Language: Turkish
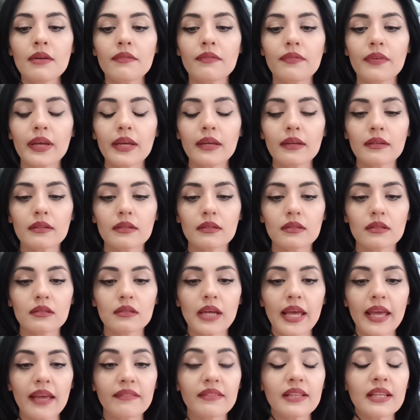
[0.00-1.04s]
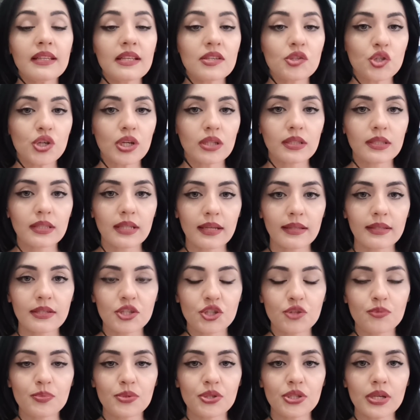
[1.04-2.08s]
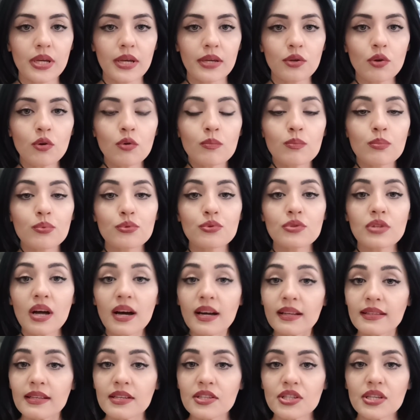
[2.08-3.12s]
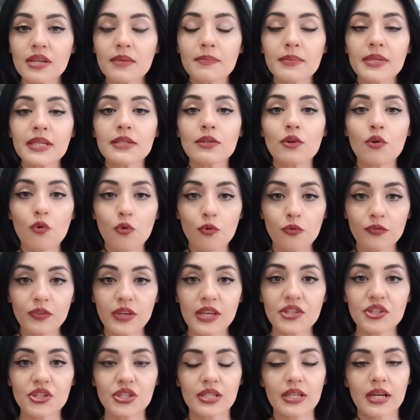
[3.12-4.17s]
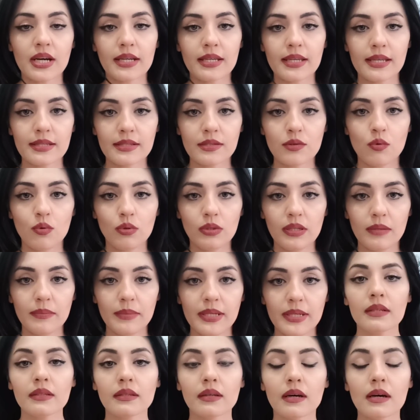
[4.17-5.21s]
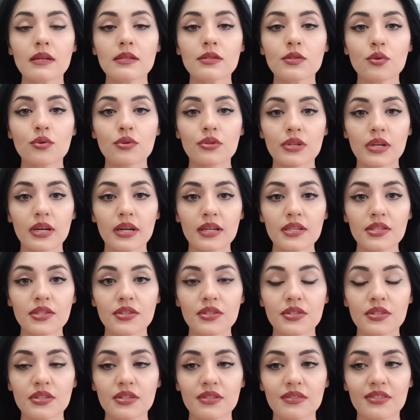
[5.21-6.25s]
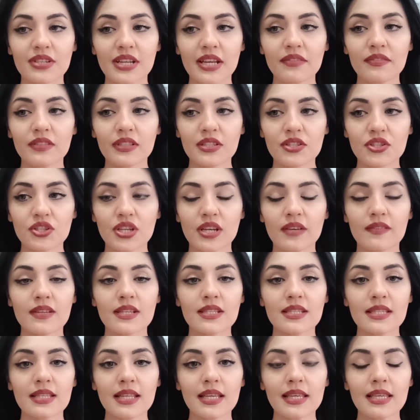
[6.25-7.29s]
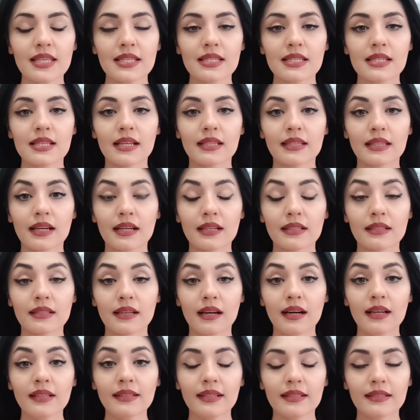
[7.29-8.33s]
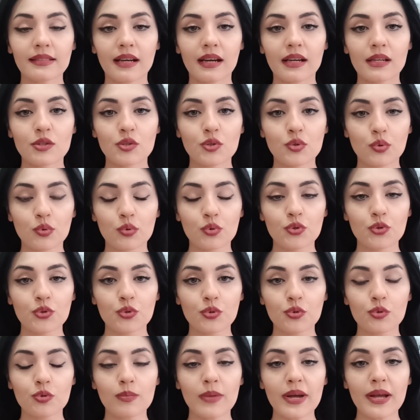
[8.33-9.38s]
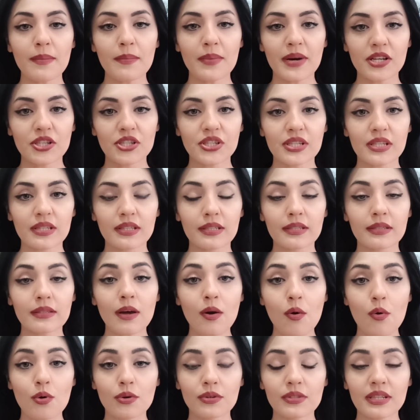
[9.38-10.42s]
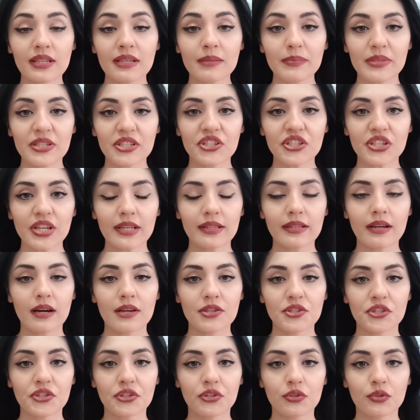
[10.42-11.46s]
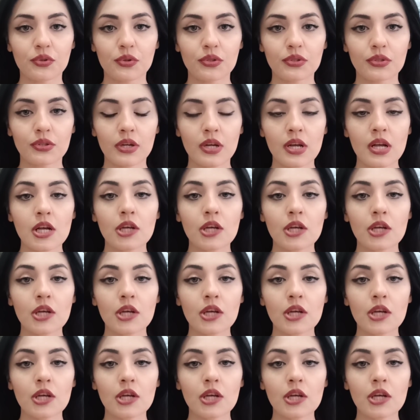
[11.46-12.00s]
ve e, evde de çalınan hiçbir şey yok. Bu sadece bir öfke cinayeti olabilir. Daha sonra Raven'ın çevresindeki insanlar daha detaylı soruşturulmaya başladığında ortaya bir şey daha çıkıyor.